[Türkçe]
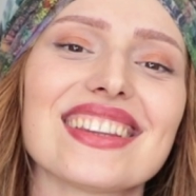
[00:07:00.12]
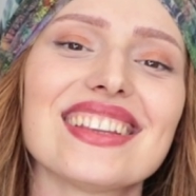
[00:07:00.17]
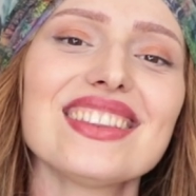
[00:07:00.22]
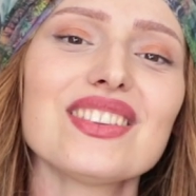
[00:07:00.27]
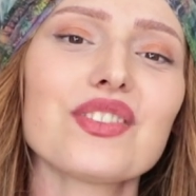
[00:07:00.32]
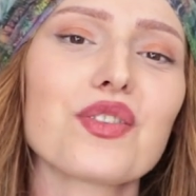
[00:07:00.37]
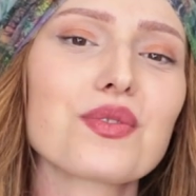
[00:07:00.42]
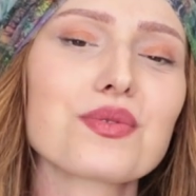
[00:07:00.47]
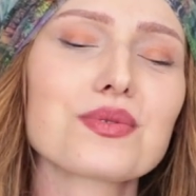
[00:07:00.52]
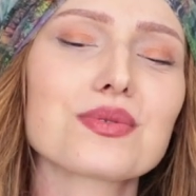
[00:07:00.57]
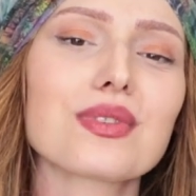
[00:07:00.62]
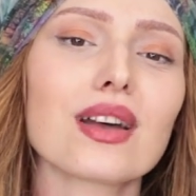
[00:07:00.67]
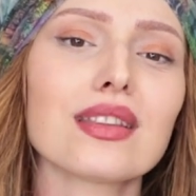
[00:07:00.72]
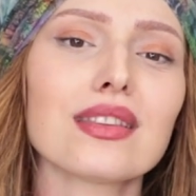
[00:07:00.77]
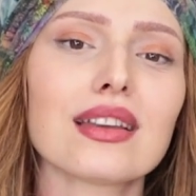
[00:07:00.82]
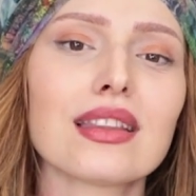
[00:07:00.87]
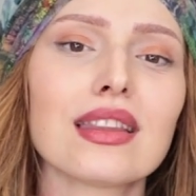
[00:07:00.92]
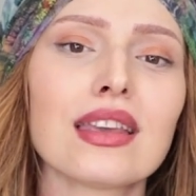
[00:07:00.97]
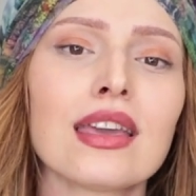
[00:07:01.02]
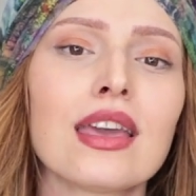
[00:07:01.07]
kadın. O yüzden
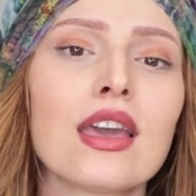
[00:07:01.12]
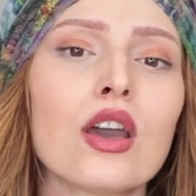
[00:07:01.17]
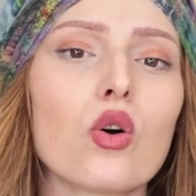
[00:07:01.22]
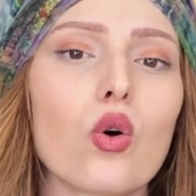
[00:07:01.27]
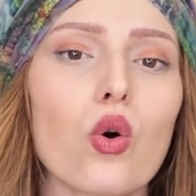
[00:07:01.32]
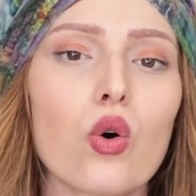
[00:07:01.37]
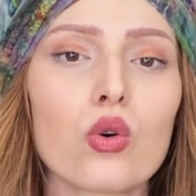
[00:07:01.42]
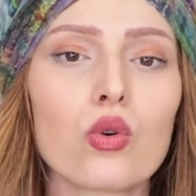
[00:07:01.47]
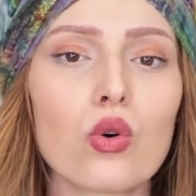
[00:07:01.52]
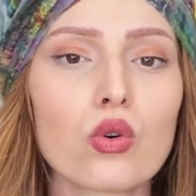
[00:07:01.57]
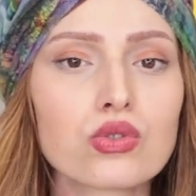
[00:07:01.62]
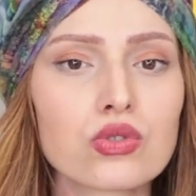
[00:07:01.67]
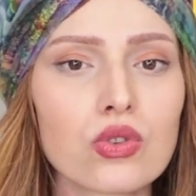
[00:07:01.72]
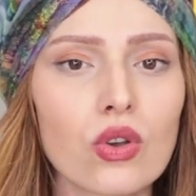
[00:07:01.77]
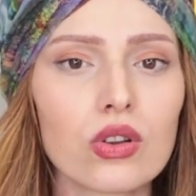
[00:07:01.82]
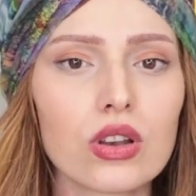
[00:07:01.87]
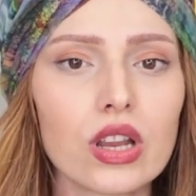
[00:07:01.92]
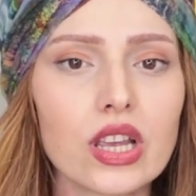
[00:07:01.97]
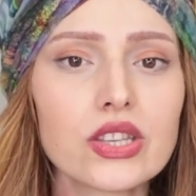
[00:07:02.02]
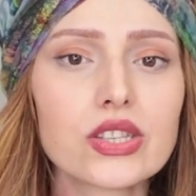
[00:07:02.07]
hani o, o
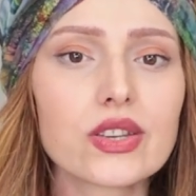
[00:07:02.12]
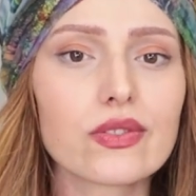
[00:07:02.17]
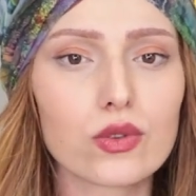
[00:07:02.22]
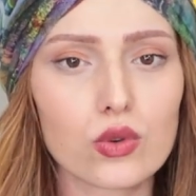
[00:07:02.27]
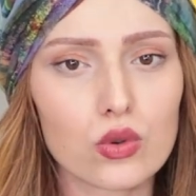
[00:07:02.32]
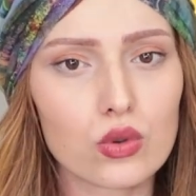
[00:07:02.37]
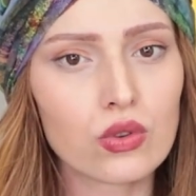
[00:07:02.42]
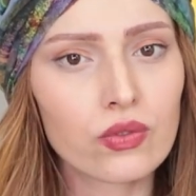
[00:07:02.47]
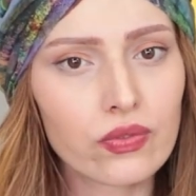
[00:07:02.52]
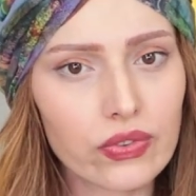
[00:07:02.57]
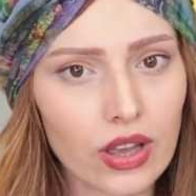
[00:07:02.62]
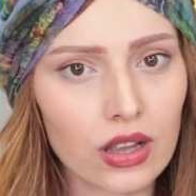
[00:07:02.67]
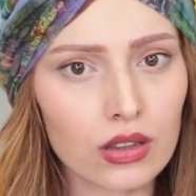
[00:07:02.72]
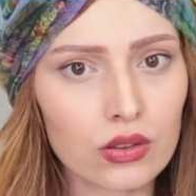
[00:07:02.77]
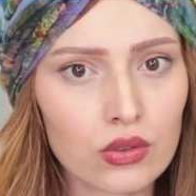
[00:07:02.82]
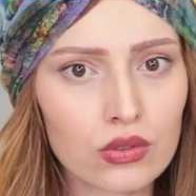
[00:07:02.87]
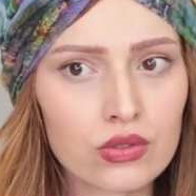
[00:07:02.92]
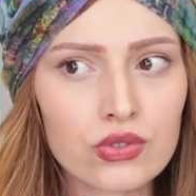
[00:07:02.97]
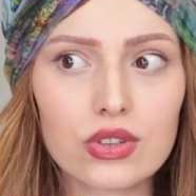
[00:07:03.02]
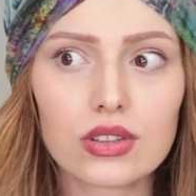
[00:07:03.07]
söyleyince bir uygun
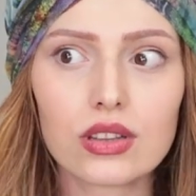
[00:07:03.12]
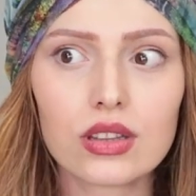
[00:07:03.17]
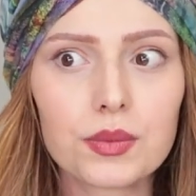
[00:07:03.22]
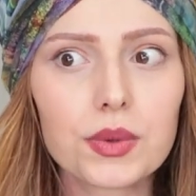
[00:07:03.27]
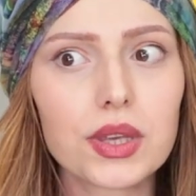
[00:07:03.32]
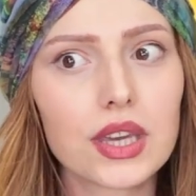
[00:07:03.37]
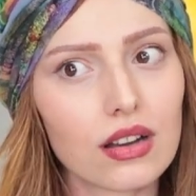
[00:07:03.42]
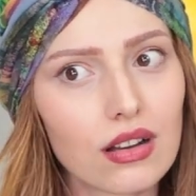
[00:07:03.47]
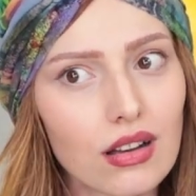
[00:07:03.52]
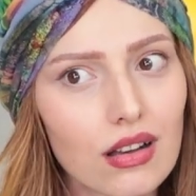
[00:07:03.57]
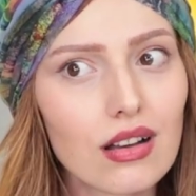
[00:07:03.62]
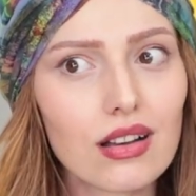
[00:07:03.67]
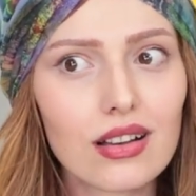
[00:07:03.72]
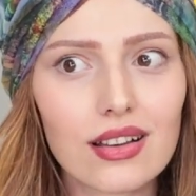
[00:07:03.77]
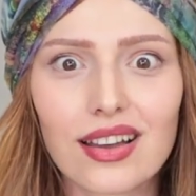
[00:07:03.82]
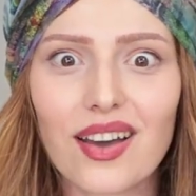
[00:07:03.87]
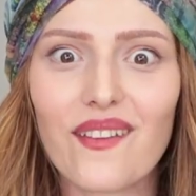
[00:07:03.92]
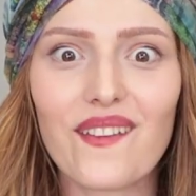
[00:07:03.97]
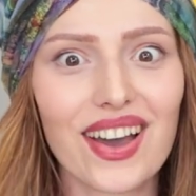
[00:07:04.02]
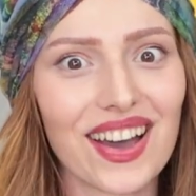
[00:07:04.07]
fiyat olunca dedim ki ya
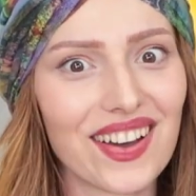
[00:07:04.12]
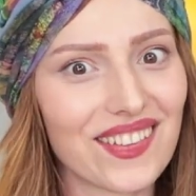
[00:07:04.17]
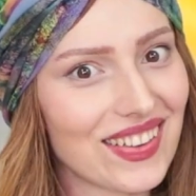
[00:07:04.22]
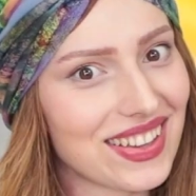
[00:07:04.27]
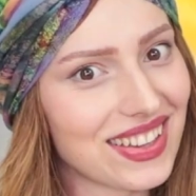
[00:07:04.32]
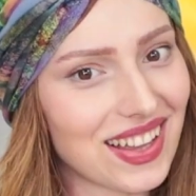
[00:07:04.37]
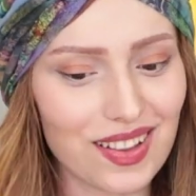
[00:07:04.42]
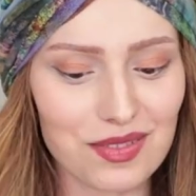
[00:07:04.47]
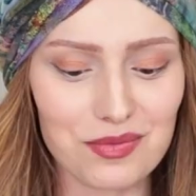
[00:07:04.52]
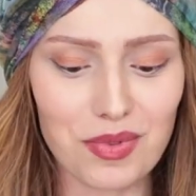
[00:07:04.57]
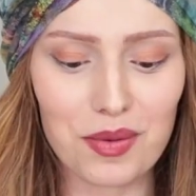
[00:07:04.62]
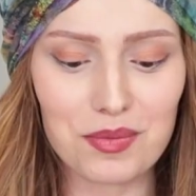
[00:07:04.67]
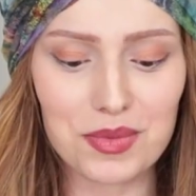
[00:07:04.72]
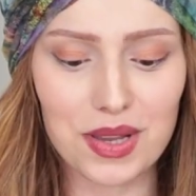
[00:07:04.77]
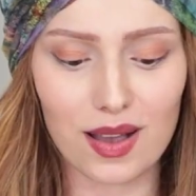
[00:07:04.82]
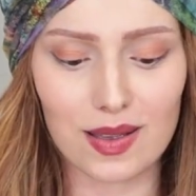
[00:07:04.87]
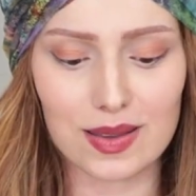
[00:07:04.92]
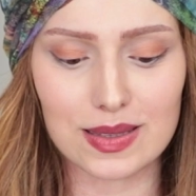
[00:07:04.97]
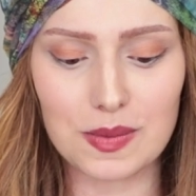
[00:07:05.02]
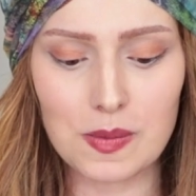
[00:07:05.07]
hemen almam
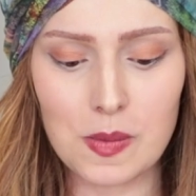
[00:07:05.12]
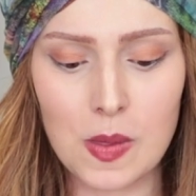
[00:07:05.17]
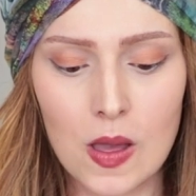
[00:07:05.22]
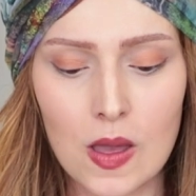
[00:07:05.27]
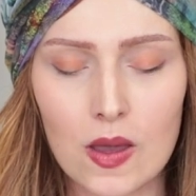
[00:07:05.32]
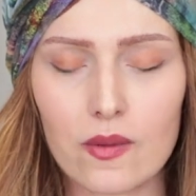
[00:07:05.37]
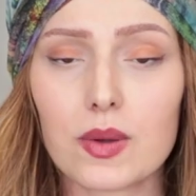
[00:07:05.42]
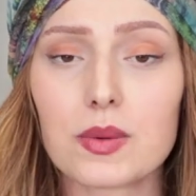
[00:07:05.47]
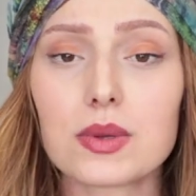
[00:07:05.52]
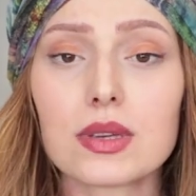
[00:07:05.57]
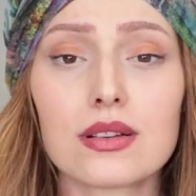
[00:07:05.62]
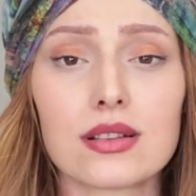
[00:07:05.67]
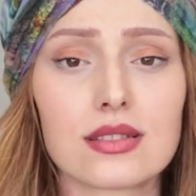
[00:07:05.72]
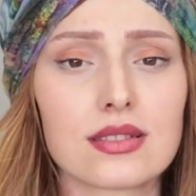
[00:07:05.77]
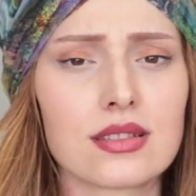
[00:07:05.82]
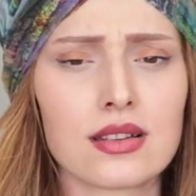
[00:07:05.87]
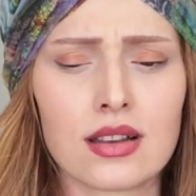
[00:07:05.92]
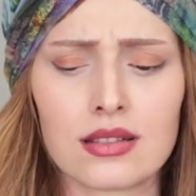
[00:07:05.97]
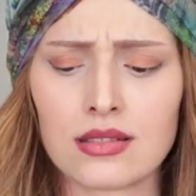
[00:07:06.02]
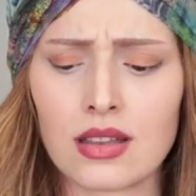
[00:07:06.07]
lazım. Ve ben
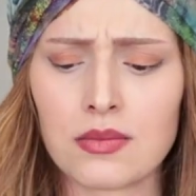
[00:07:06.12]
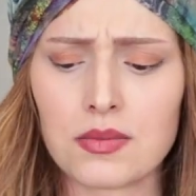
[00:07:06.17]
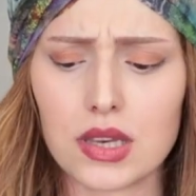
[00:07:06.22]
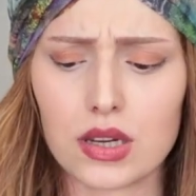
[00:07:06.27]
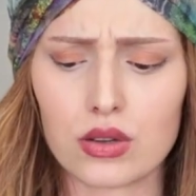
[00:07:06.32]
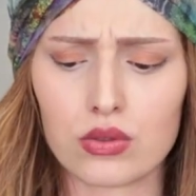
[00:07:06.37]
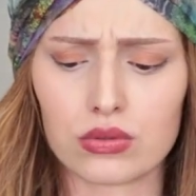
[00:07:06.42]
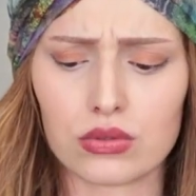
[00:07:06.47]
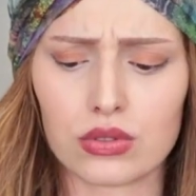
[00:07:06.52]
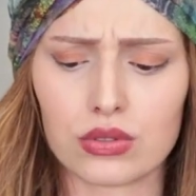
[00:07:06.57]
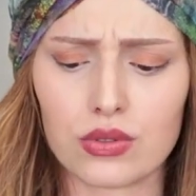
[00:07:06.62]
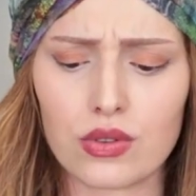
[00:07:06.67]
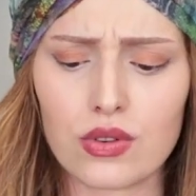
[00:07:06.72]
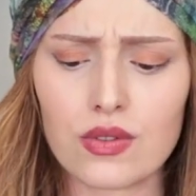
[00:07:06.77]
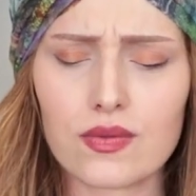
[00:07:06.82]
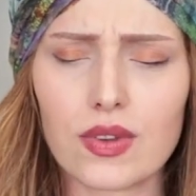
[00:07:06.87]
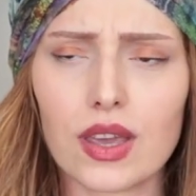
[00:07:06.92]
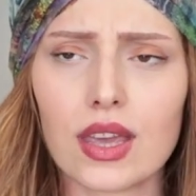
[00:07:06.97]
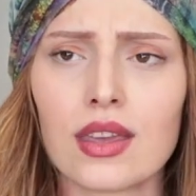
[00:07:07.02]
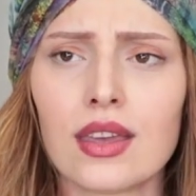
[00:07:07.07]
Haziran'dan beri
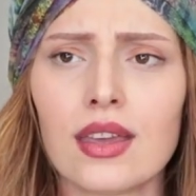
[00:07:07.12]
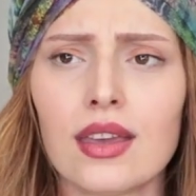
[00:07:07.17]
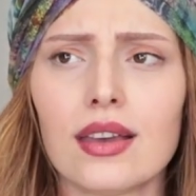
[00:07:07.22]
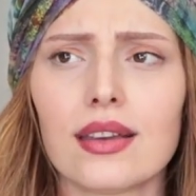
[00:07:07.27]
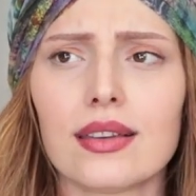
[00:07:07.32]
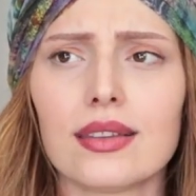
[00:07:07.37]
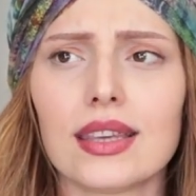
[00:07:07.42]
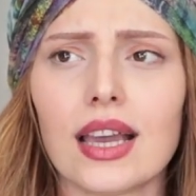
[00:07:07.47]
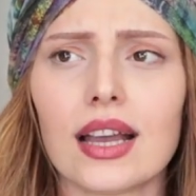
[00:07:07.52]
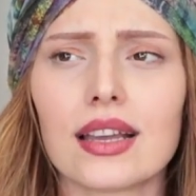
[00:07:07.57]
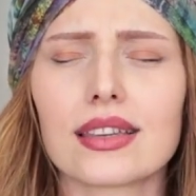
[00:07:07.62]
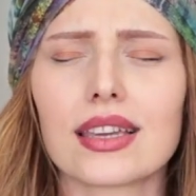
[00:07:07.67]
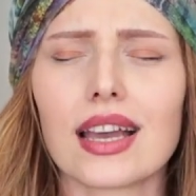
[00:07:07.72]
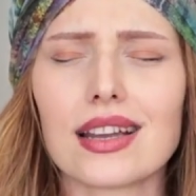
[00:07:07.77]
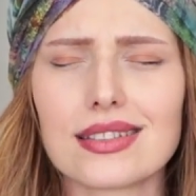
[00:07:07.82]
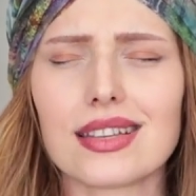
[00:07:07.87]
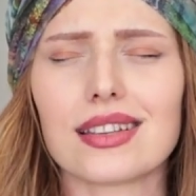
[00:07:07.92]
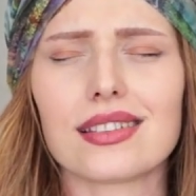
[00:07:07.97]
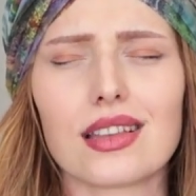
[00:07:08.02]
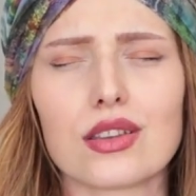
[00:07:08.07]
kullanıyorum ve yani
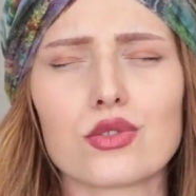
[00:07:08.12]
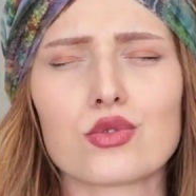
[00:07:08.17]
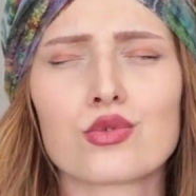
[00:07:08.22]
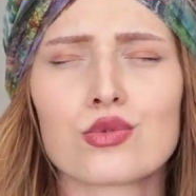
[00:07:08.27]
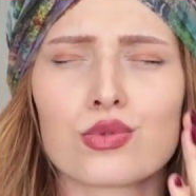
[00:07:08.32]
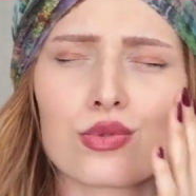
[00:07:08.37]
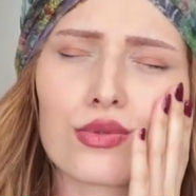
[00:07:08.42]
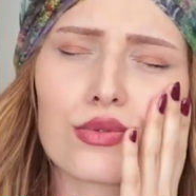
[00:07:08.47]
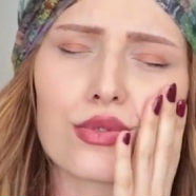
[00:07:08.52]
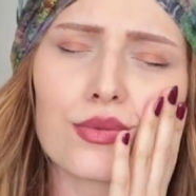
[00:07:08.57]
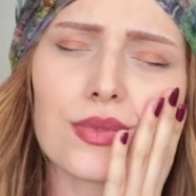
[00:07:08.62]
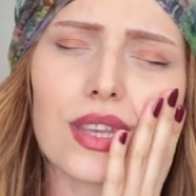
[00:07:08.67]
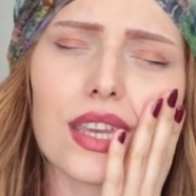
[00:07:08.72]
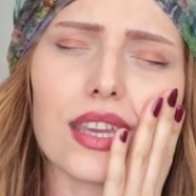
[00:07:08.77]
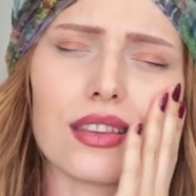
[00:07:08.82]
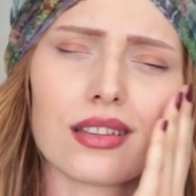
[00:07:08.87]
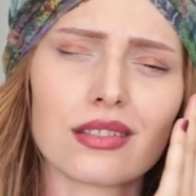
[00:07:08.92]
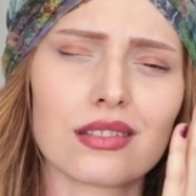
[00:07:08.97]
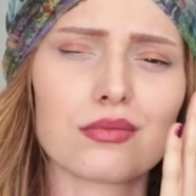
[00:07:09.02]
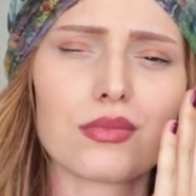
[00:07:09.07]
gerçekten sürdüğümde
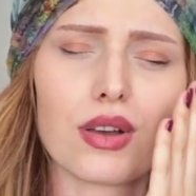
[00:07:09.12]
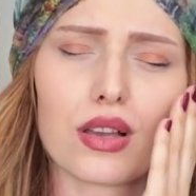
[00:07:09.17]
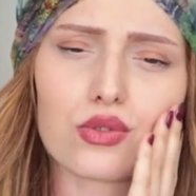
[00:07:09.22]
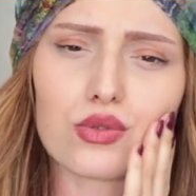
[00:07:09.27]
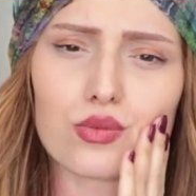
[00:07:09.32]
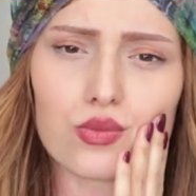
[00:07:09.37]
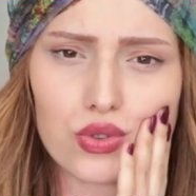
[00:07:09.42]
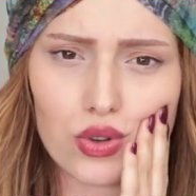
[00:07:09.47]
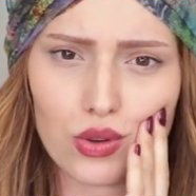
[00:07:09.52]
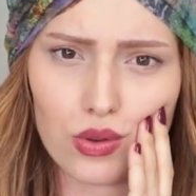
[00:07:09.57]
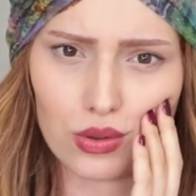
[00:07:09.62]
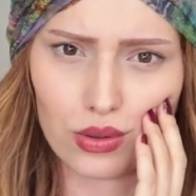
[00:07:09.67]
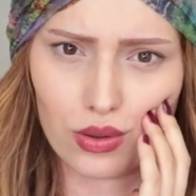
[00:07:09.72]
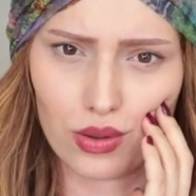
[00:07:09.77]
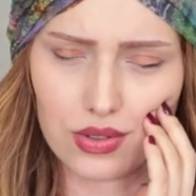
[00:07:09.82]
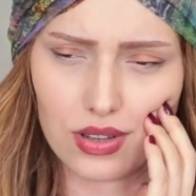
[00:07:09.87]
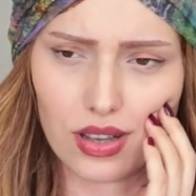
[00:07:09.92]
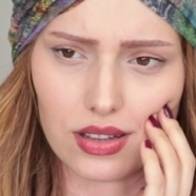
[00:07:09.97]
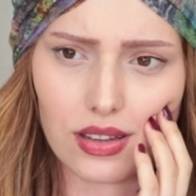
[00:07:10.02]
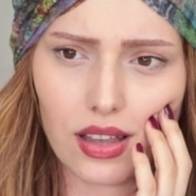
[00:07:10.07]
inanılmaz yumuşak
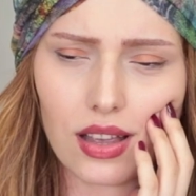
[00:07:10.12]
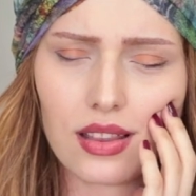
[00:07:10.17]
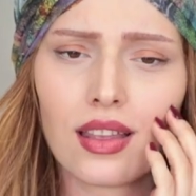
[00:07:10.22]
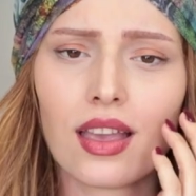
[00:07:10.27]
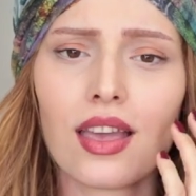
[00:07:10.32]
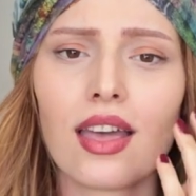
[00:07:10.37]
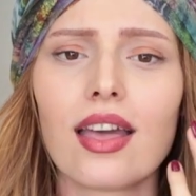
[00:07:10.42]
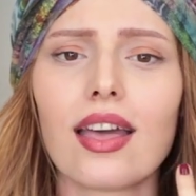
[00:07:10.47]
oluyor zaten.